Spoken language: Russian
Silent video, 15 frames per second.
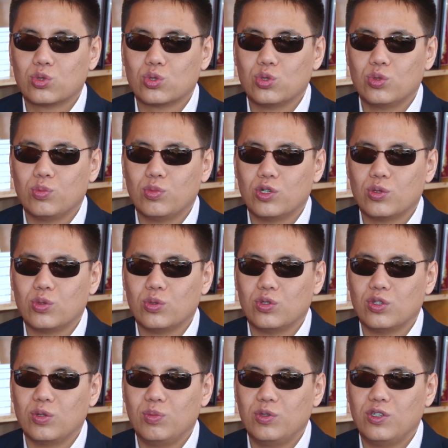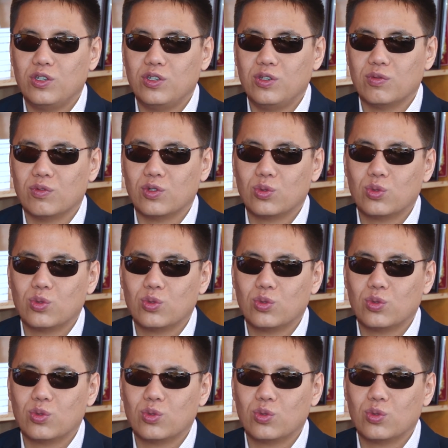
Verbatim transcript: школы переходят на пятидневные.